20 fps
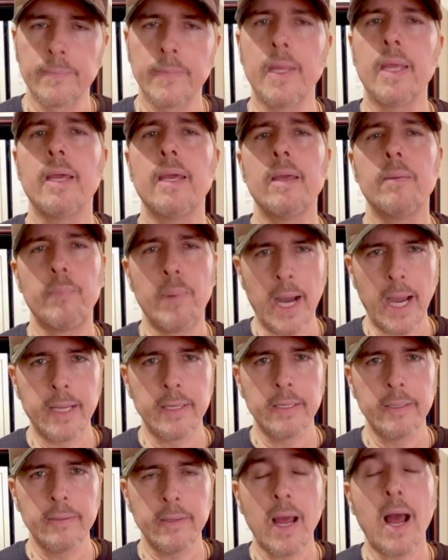E
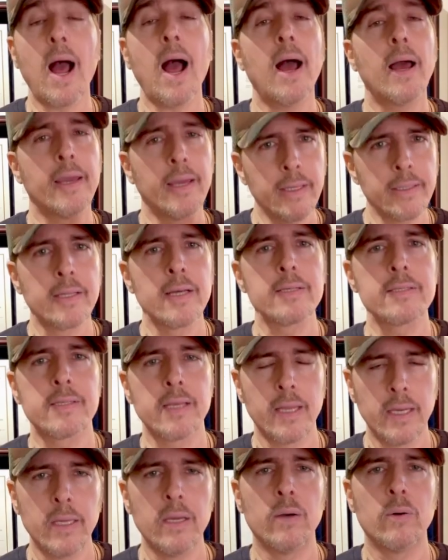Biden ainda
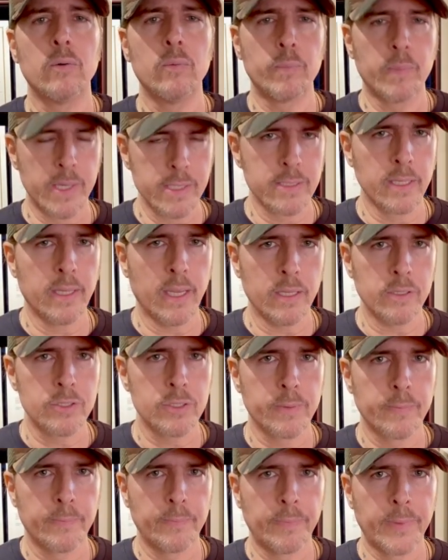seria o
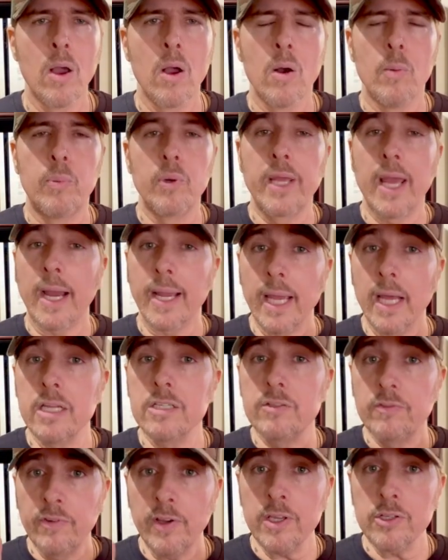presidente. Porque
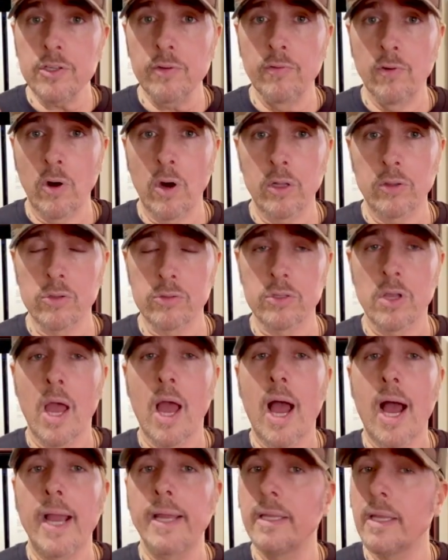aqueles 20 votos
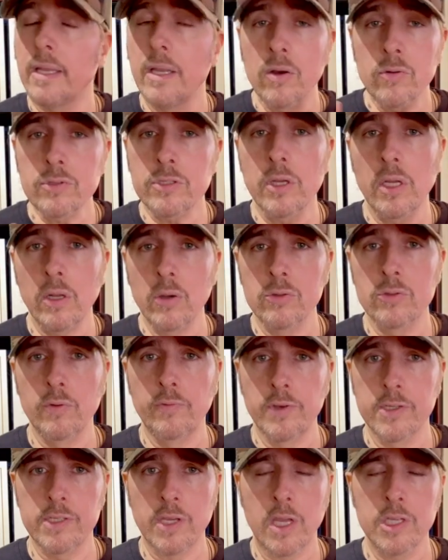ainda não seriam
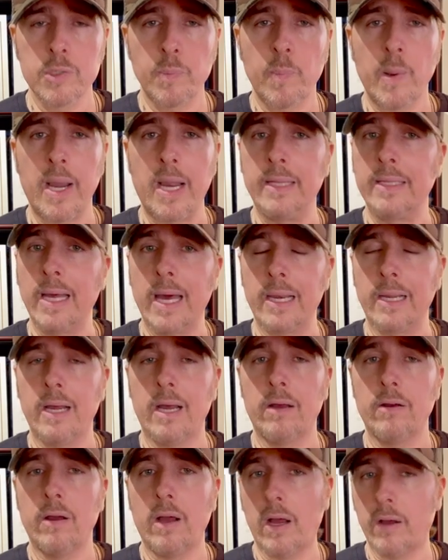suficientes para dar
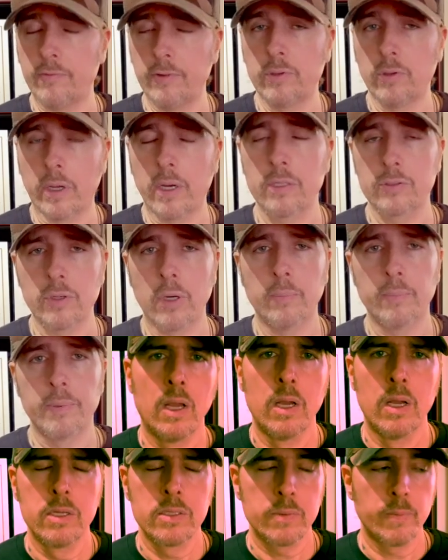a, a vitória a Trump.
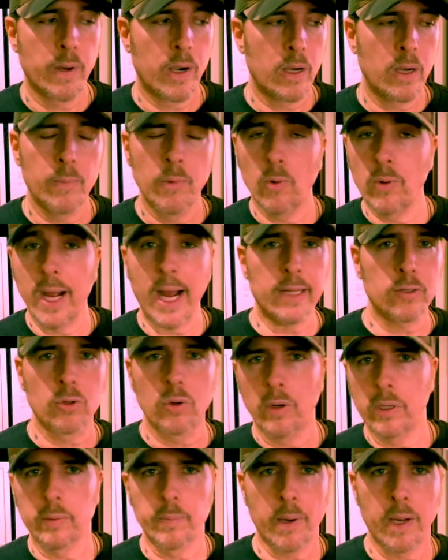Esse barulho é meu gato
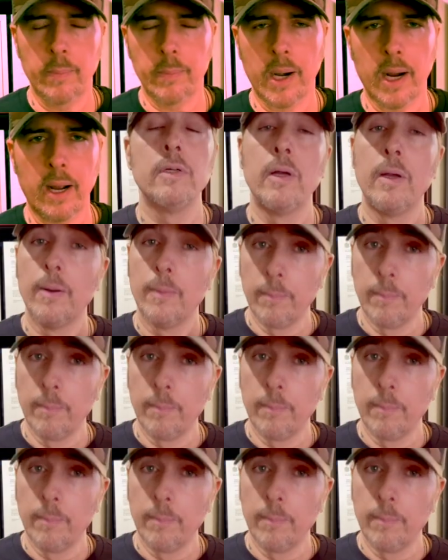correndo para lá para cá.